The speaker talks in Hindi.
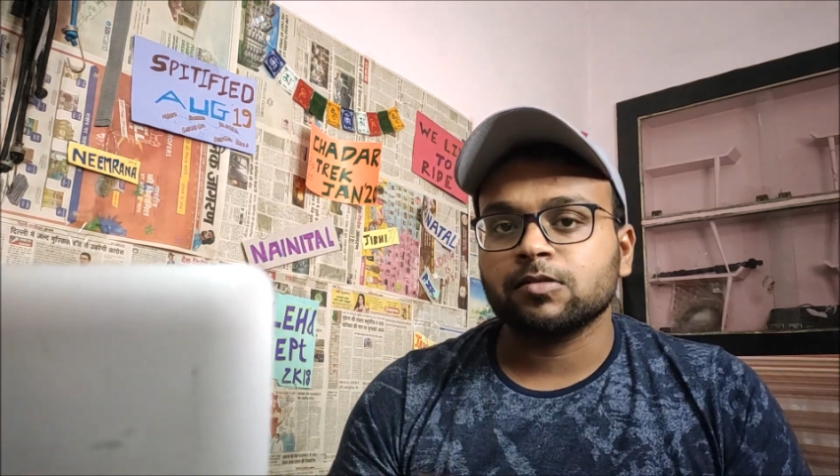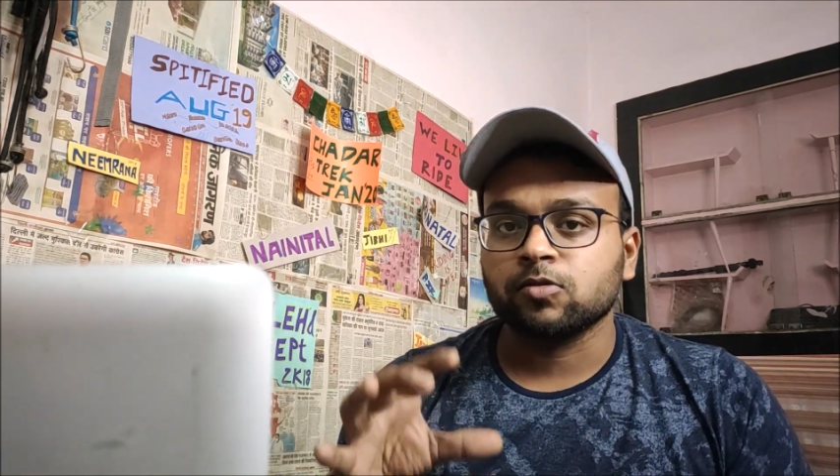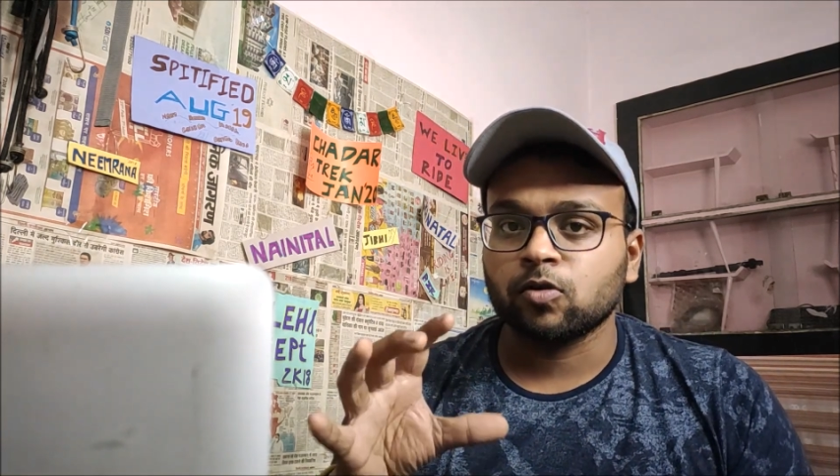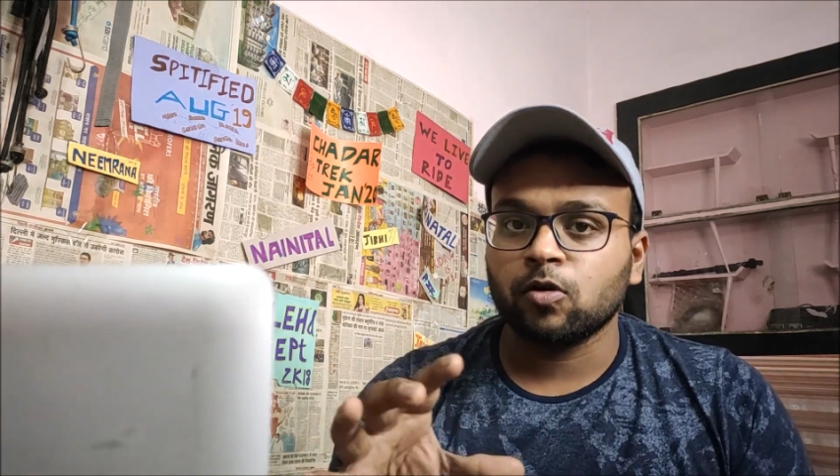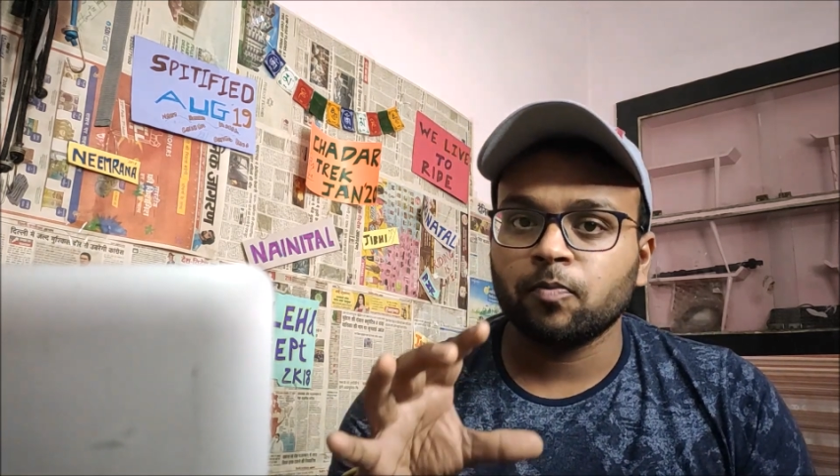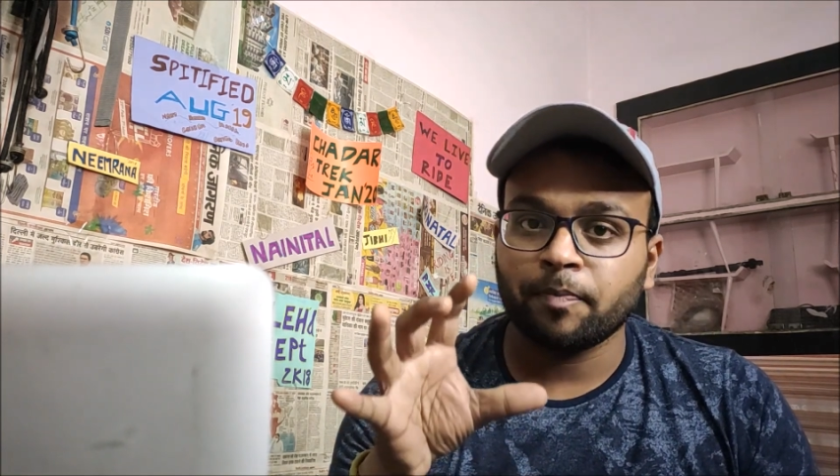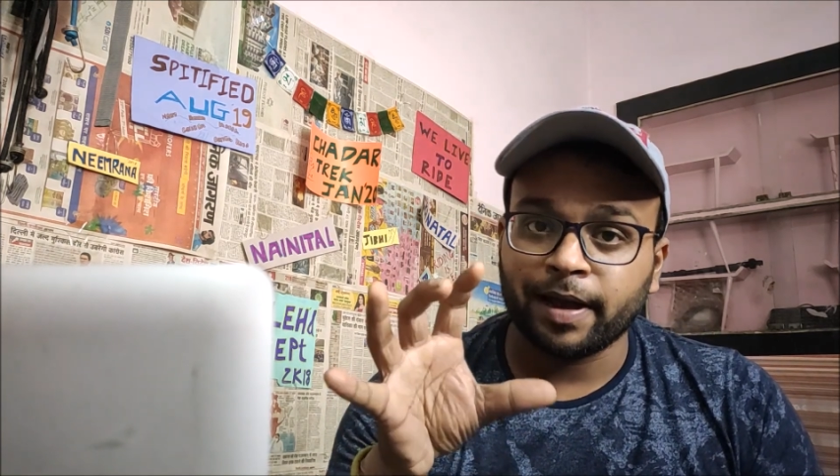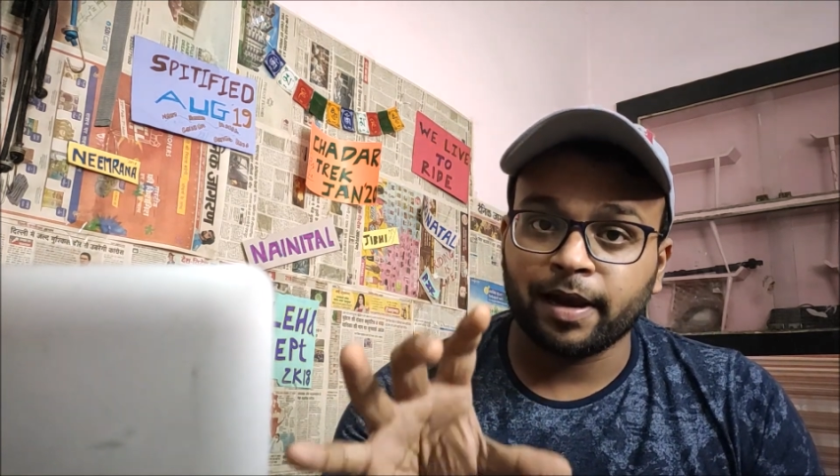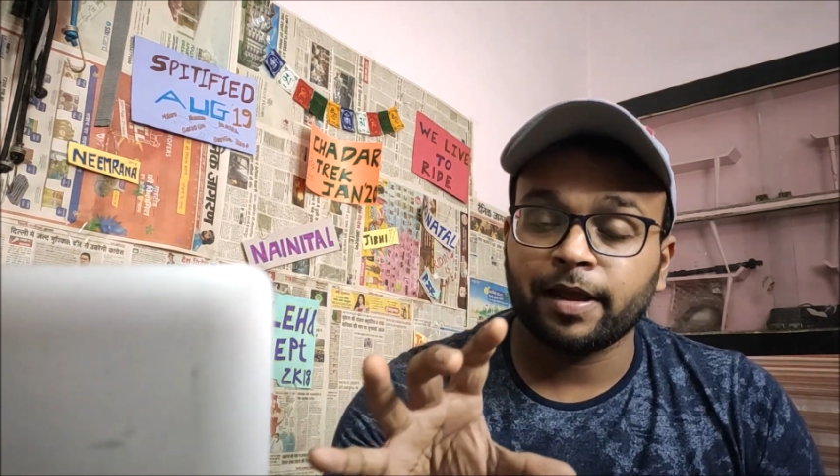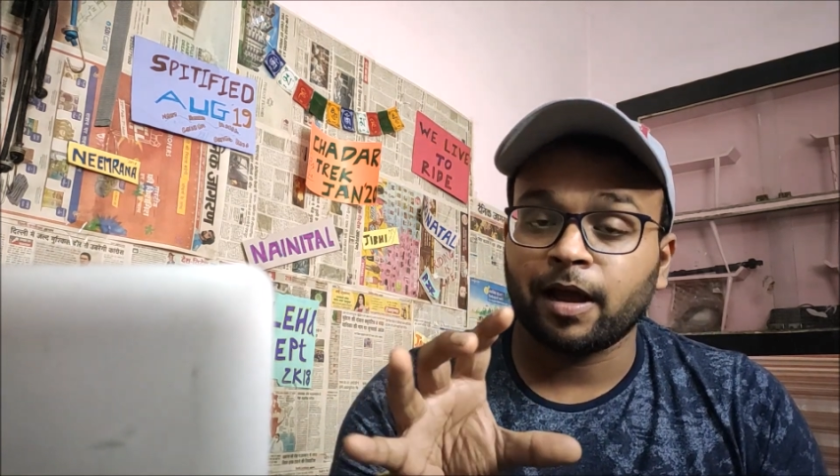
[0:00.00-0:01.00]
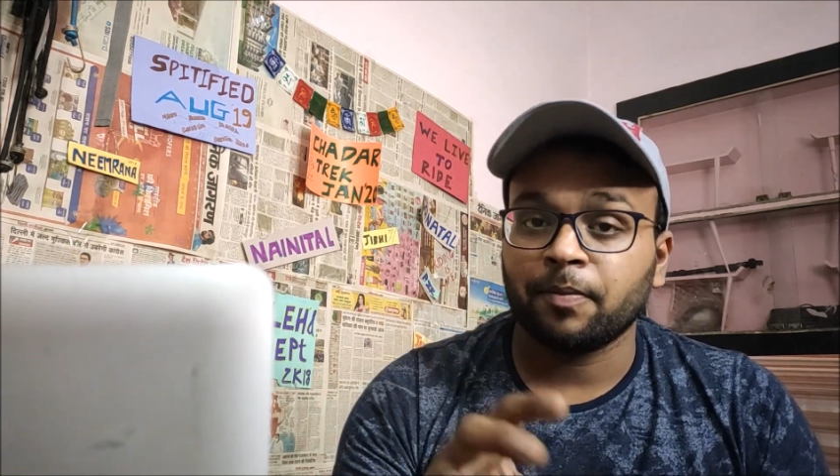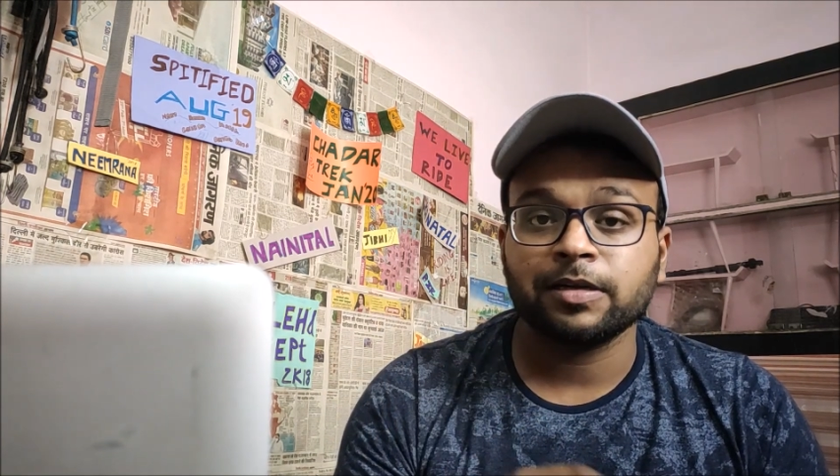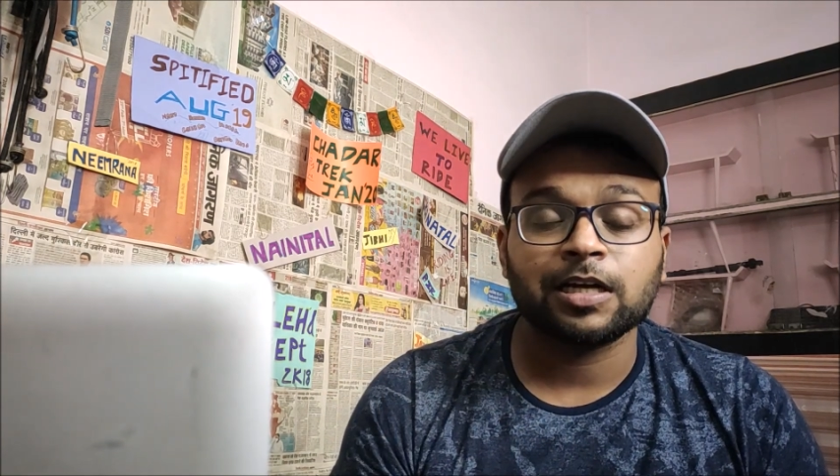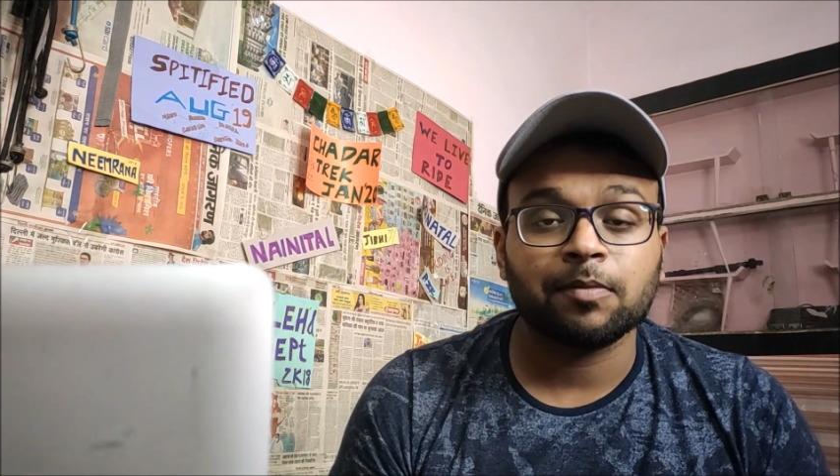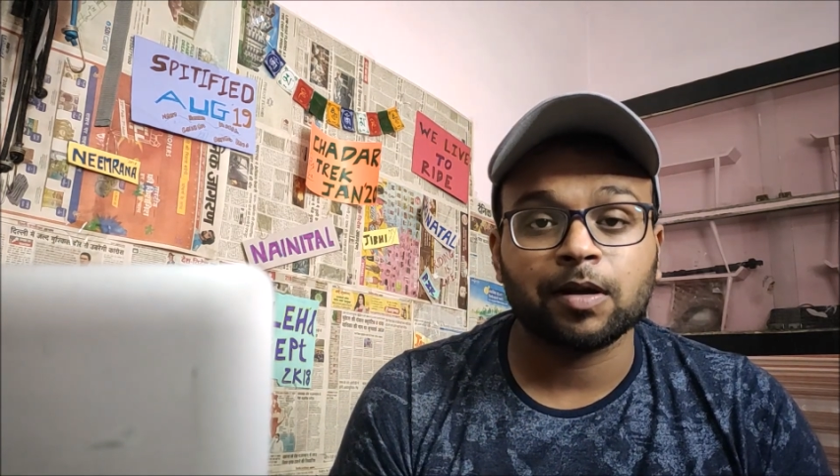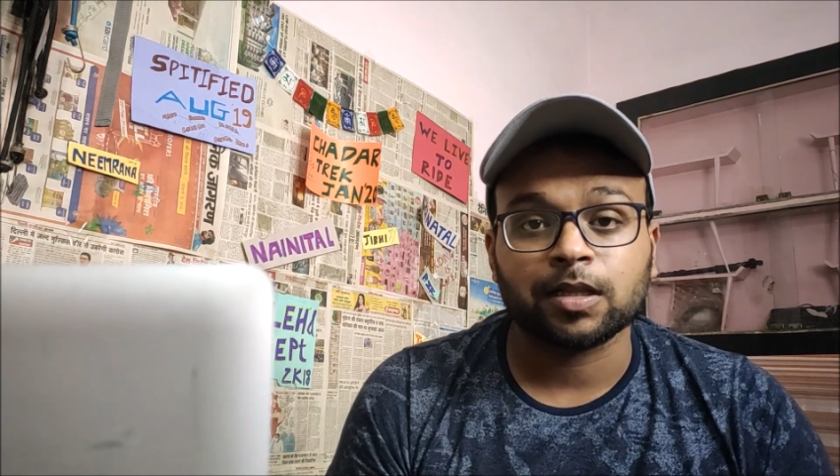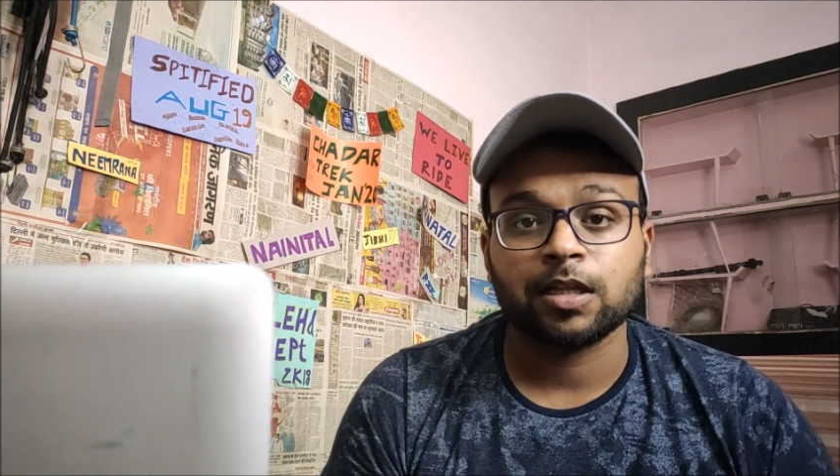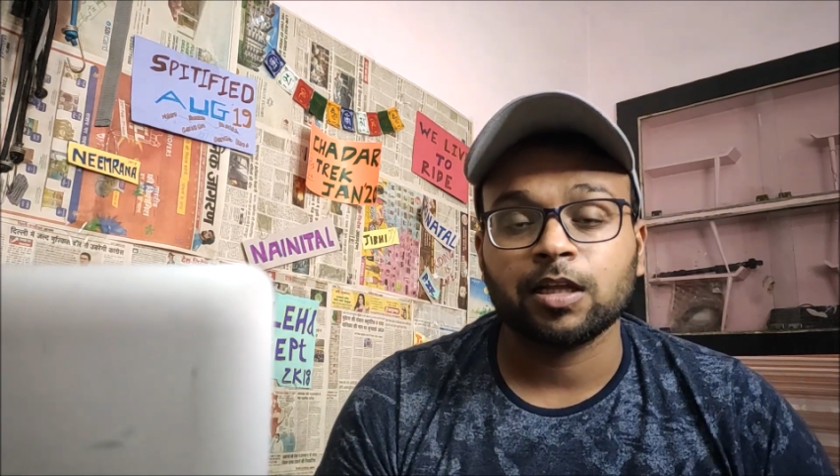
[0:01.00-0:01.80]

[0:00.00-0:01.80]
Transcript: जो पहले यहाँ पे जाम लगता